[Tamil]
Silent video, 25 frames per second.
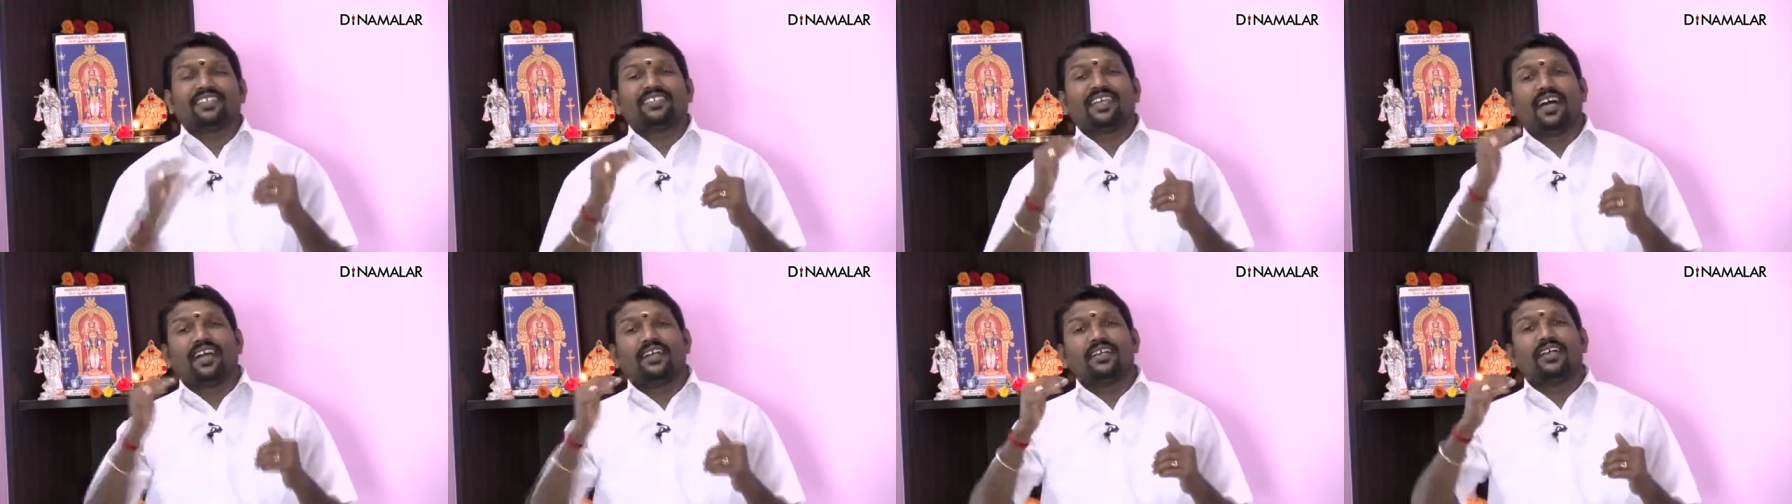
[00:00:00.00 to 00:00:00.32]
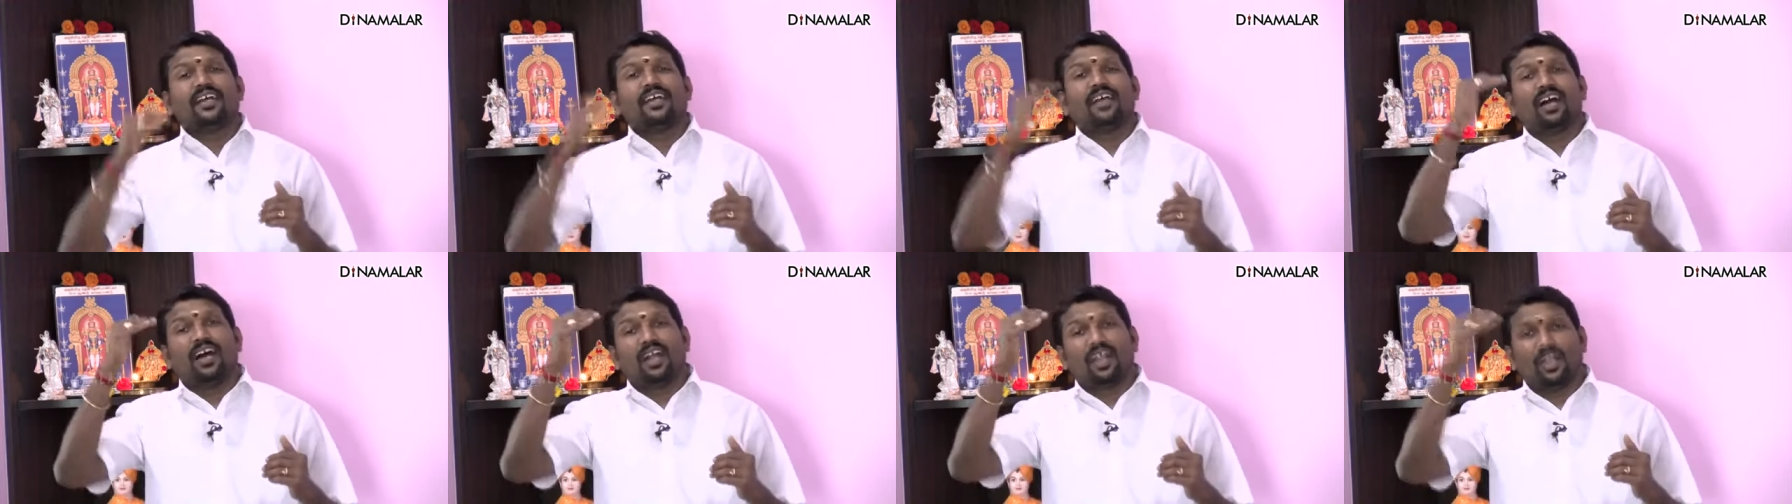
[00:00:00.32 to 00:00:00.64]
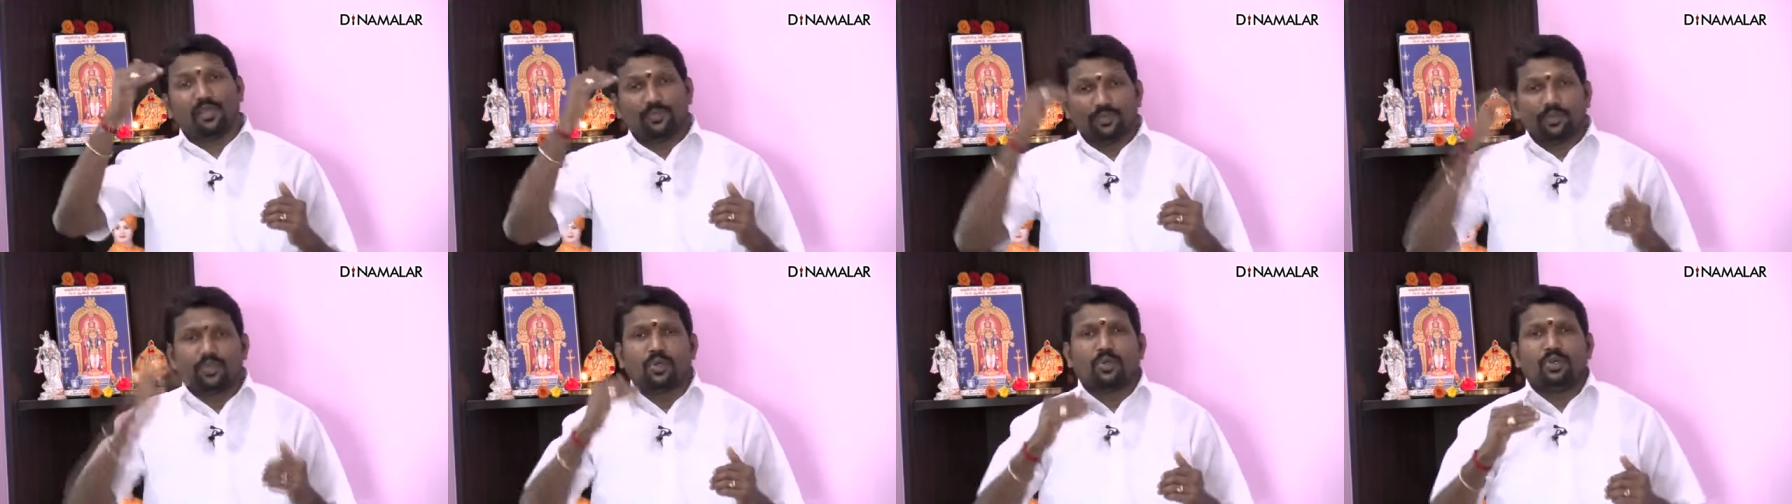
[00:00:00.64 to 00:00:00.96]
சங்க
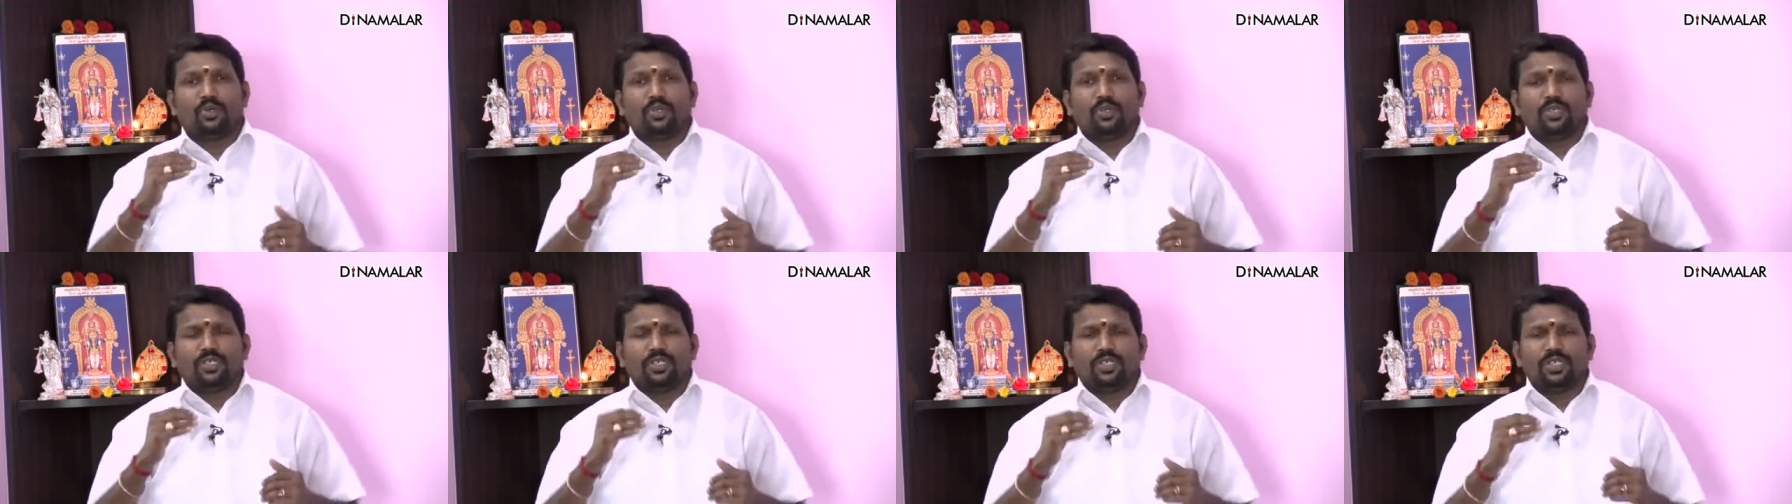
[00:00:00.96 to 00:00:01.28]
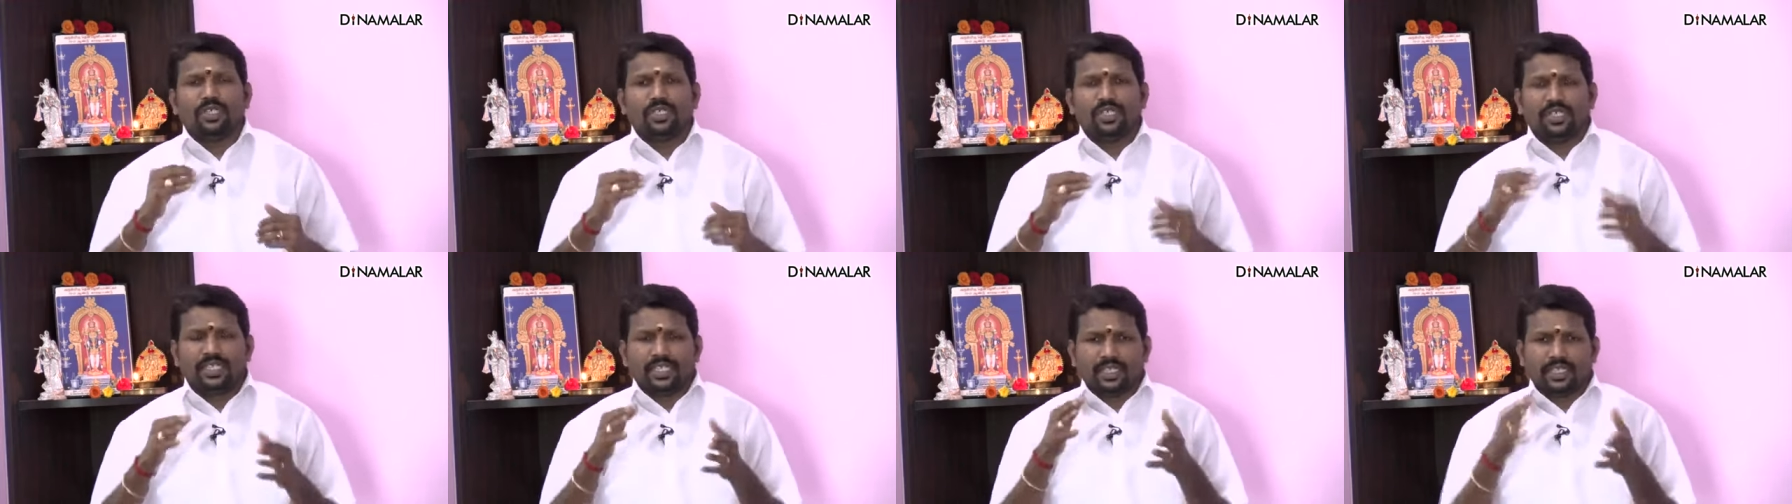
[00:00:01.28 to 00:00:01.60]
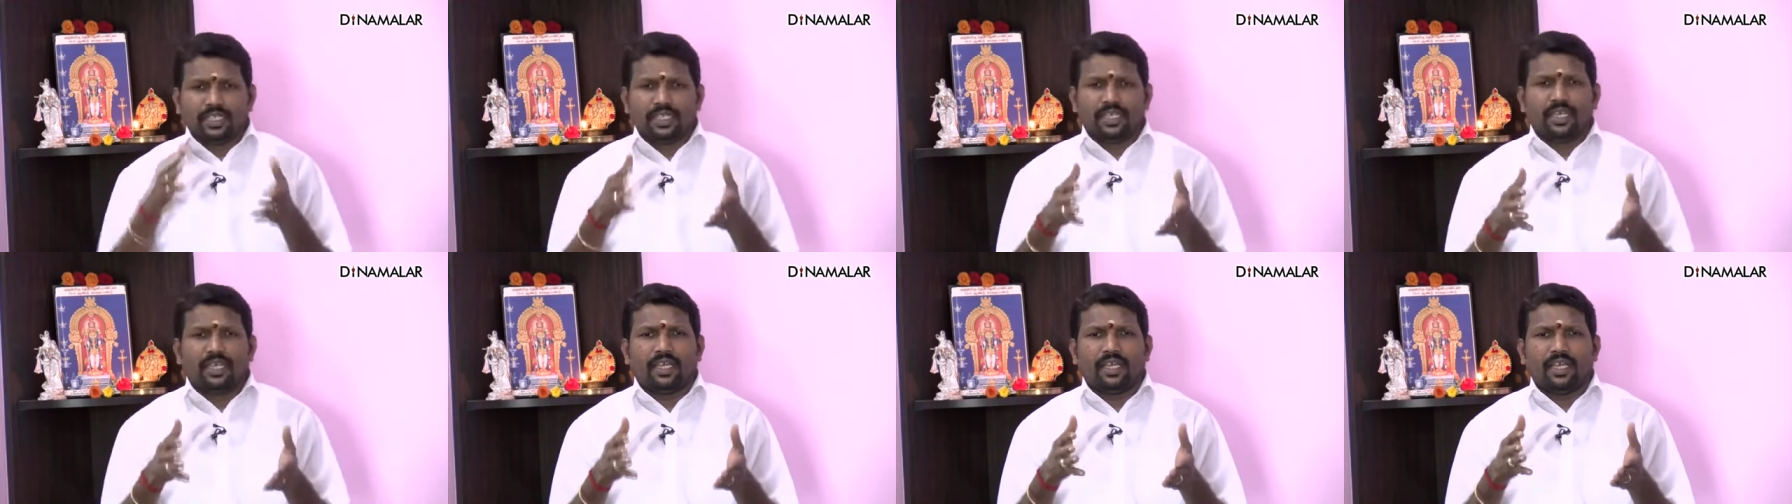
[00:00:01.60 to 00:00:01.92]
காலம் தொட்டு
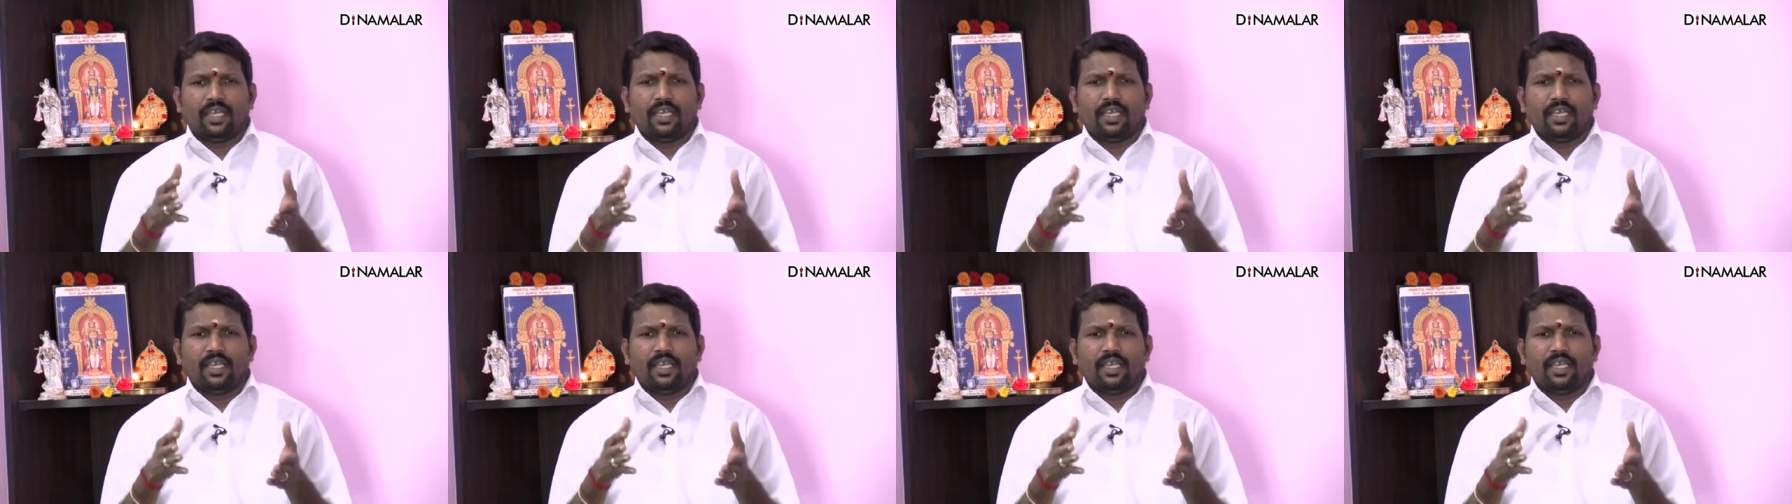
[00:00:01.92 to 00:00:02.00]
இந்த